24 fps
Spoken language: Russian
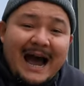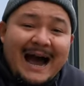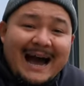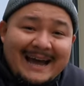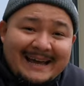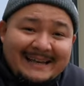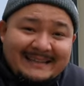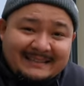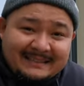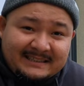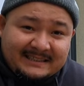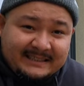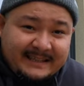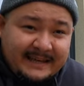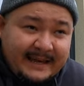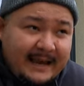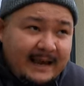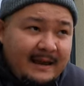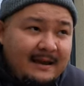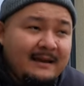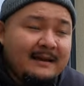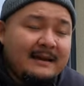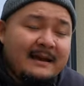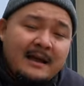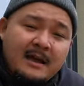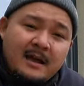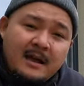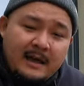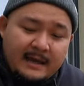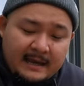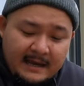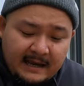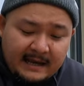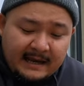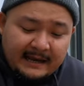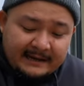ASD а
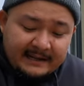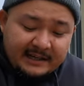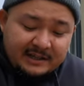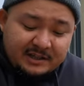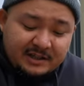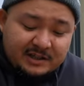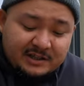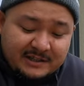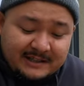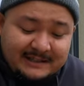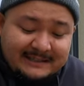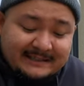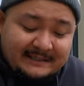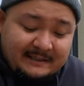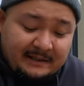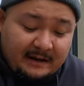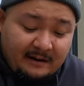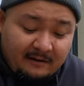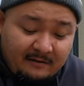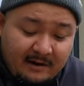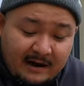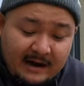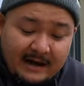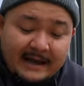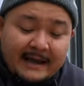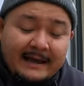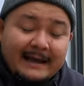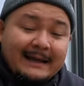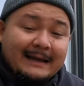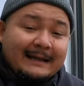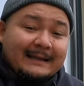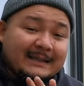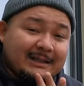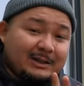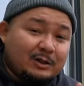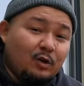и, конечно же, трава.
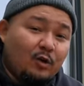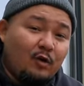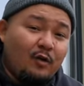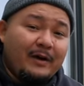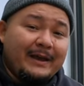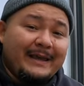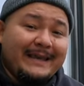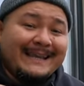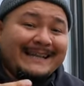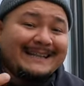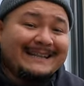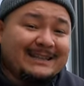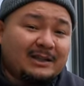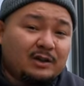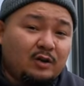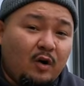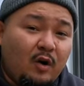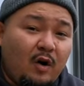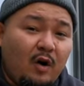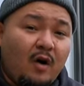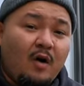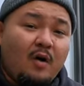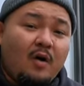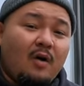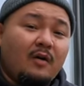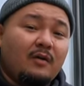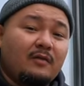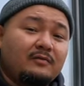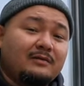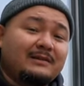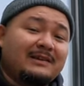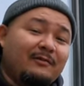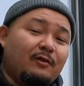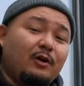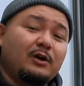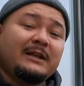То и то
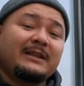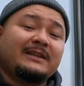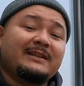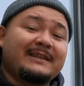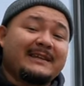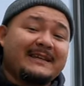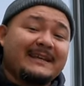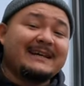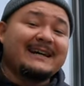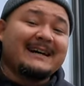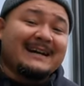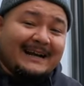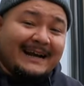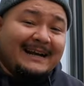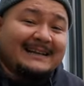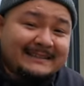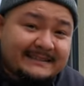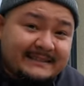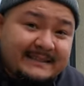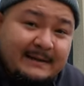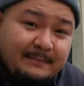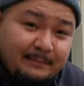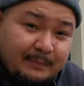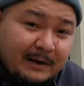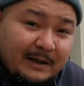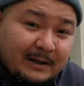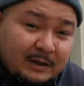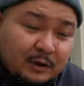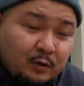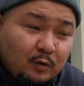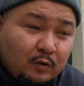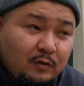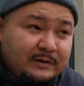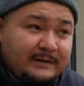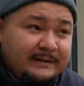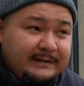довольно-таки разные
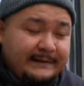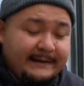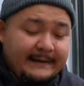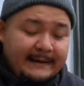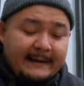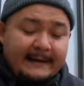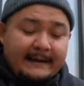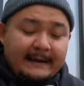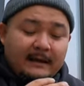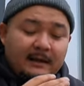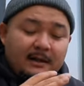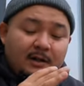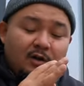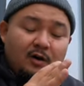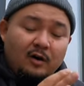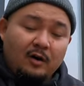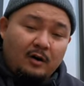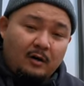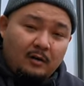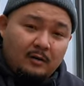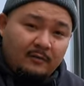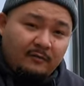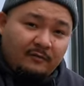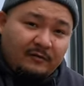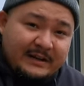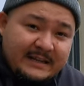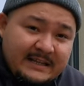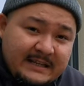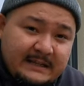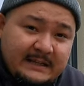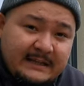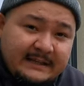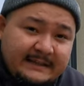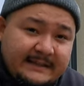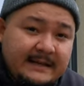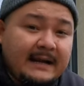продукты. Но
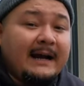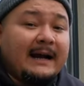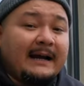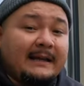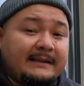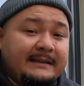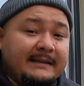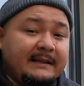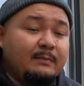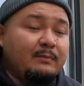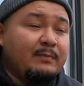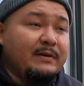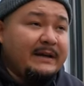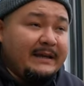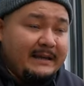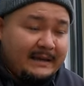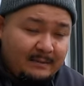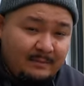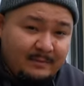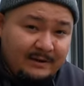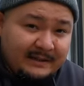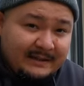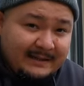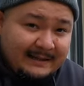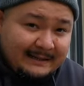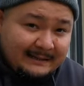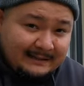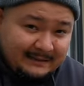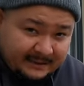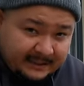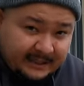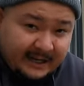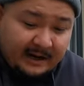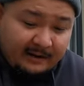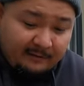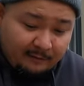выделить я хотел бы именно
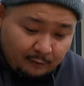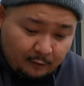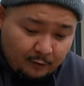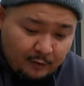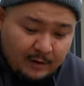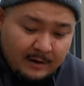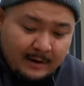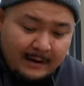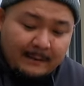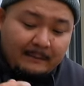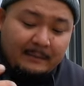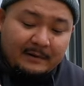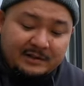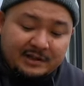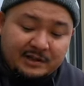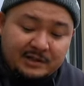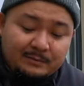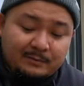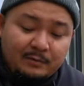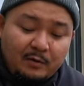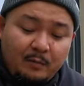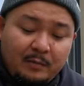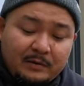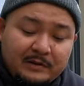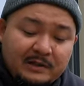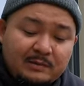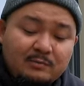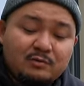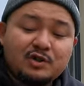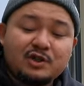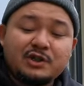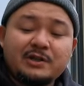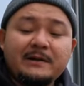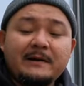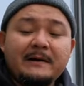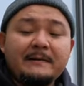траву. Почему? Потому
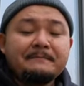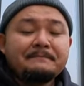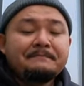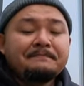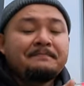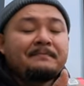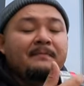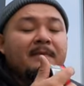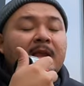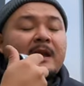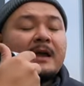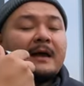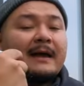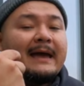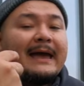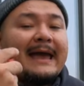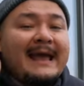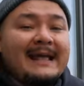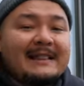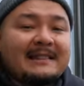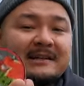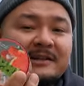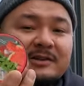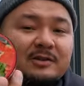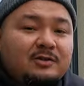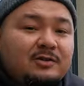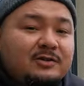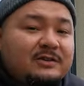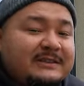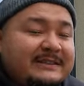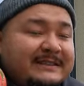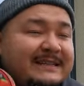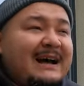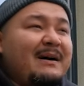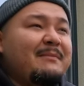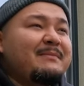что это
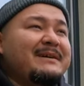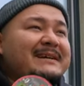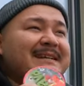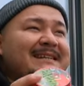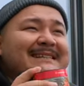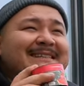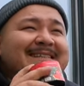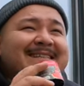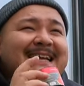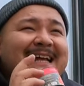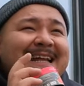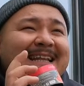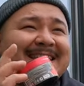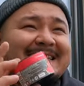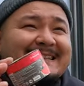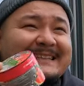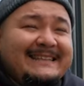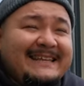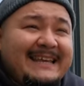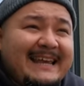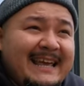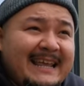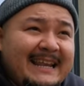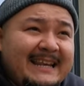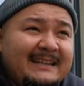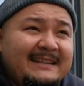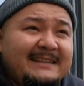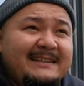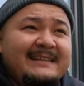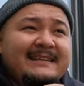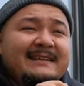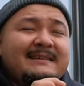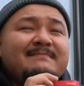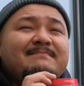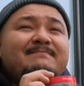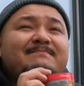тот самый
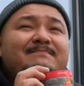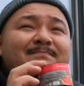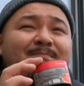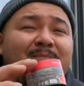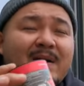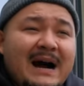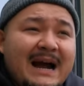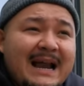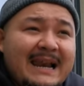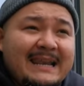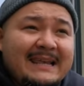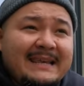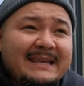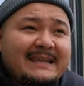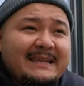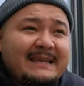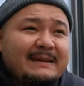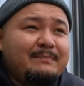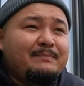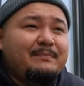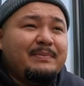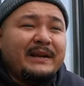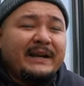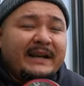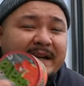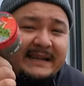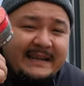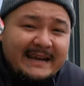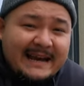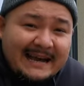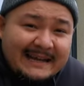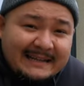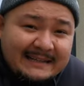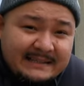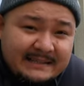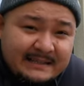затерянный маленький
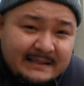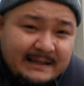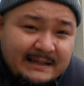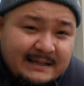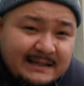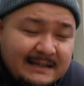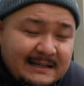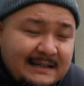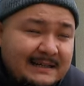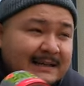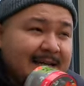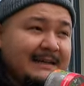бриллиантик